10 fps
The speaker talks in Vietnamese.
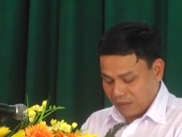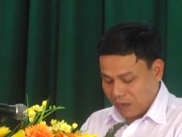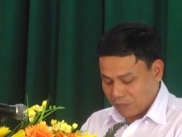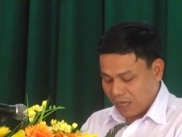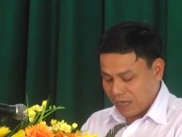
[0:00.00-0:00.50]

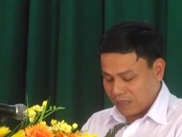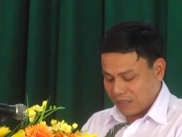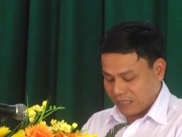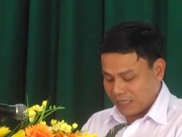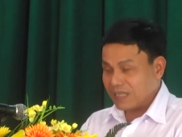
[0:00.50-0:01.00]
Đồng thời
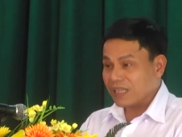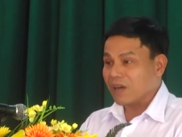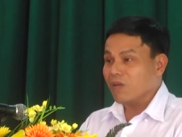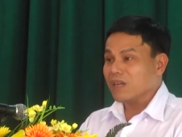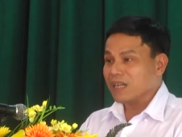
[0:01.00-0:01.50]
là triển khai
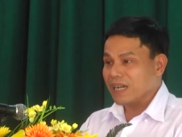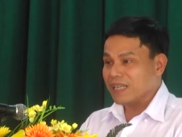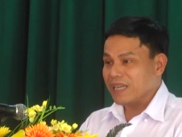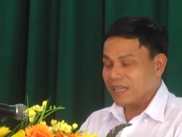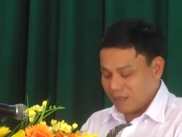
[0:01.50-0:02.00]
tốt cái cơ
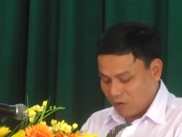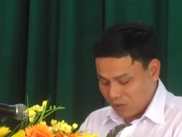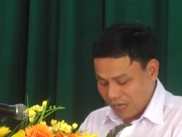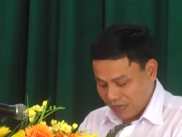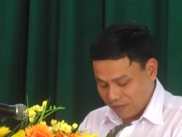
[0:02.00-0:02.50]
chế
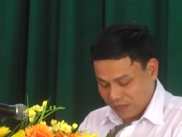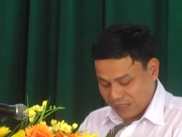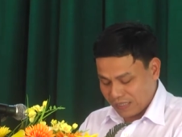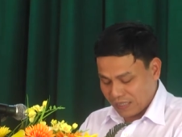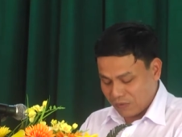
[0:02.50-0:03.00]
hỗ trợ
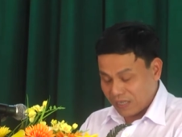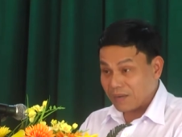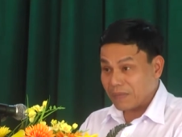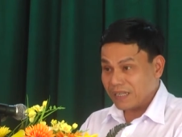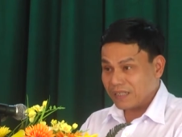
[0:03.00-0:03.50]
phát triển cây quế
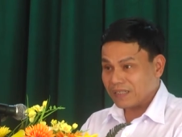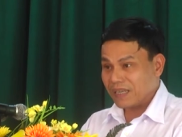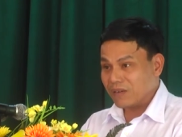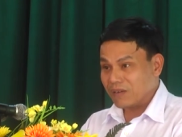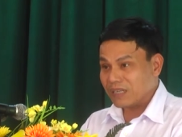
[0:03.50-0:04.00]
trà mây
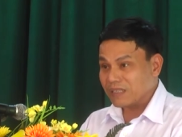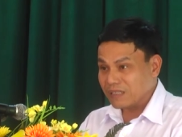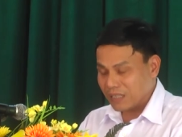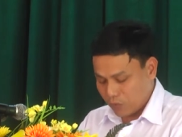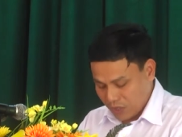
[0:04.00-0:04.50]
theo cái
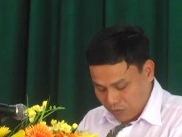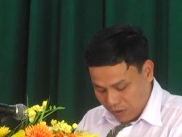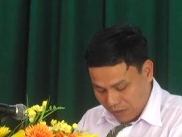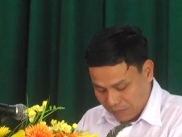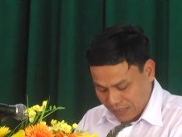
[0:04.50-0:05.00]
nghị quyết của
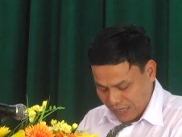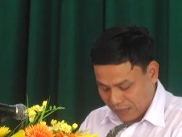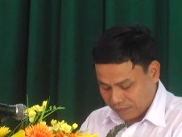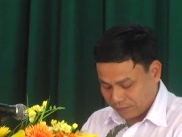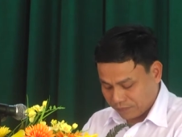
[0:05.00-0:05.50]
Hội đồng nhân
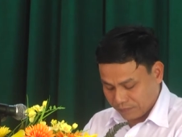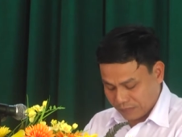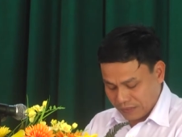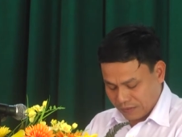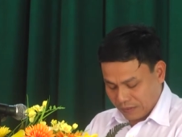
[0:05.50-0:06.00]
dân
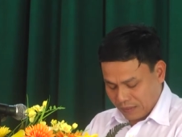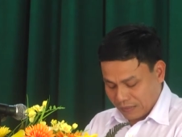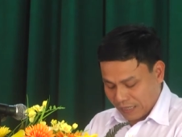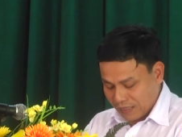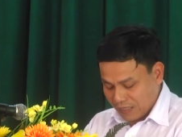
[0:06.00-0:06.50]

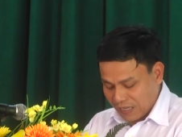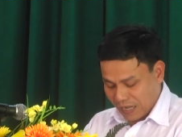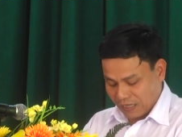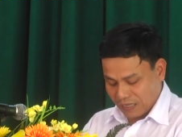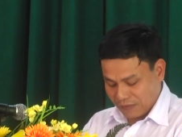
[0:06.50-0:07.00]
trên tinh
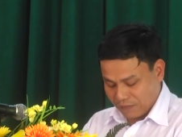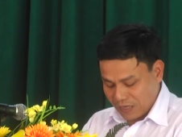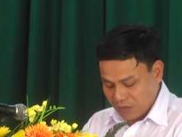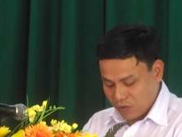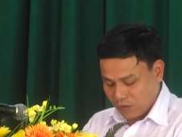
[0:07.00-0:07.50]
thần là
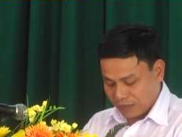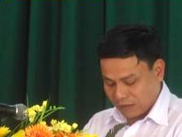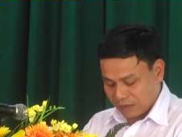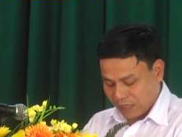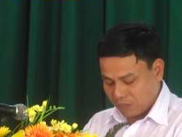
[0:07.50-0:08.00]
với quy hoạch
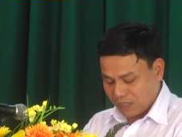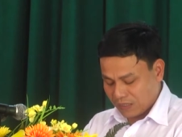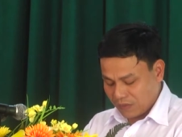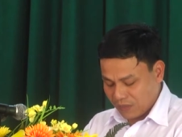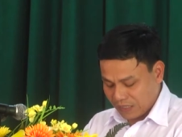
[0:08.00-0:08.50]
tổng diện
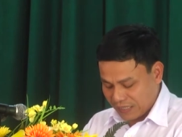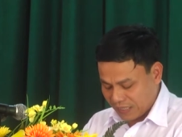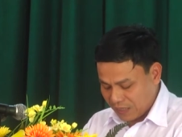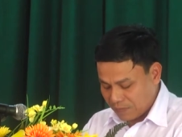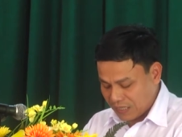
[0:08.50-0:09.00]
tích phát
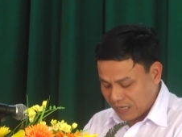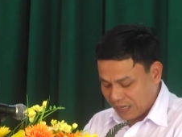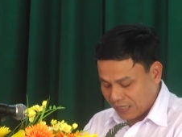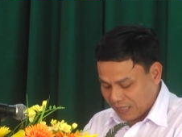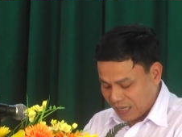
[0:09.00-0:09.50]
triển là
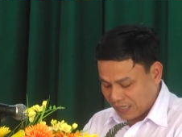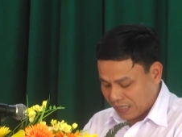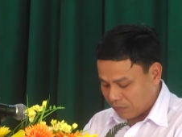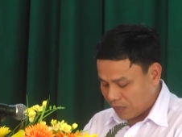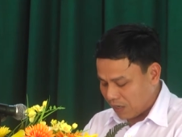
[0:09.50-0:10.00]
10.000 ha,
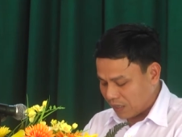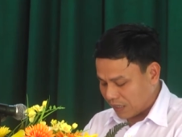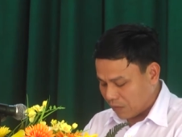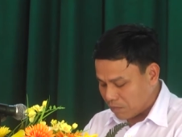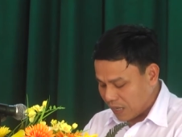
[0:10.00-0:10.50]
trong đó là
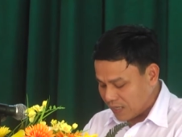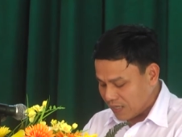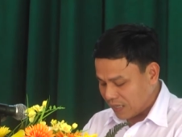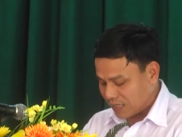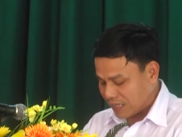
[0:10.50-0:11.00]
trồng
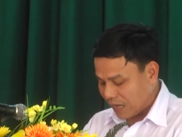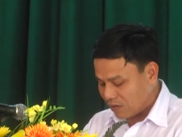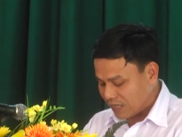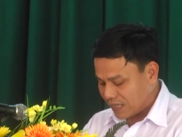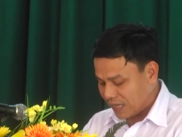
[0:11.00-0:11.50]
mới là
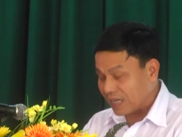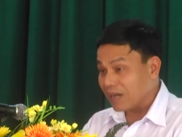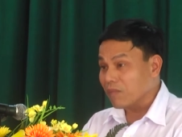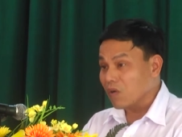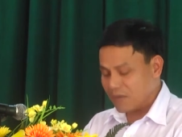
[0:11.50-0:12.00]

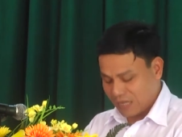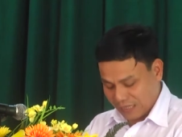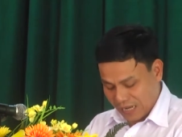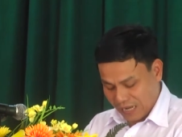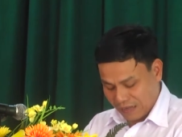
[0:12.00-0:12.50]
6.240
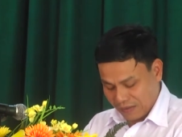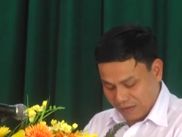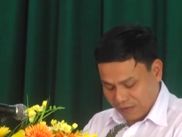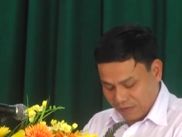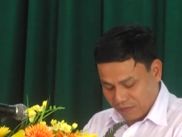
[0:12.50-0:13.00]
ha
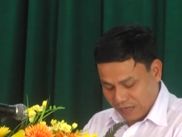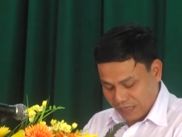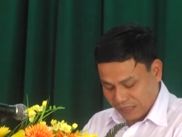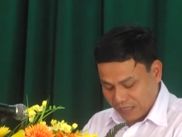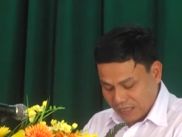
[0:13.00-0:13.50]
và
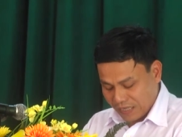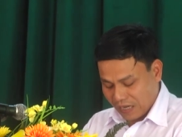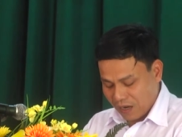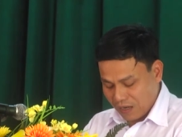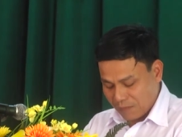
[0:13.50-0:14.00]
diện tích hiện
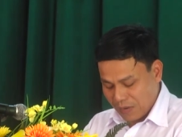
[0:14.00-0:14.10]
có là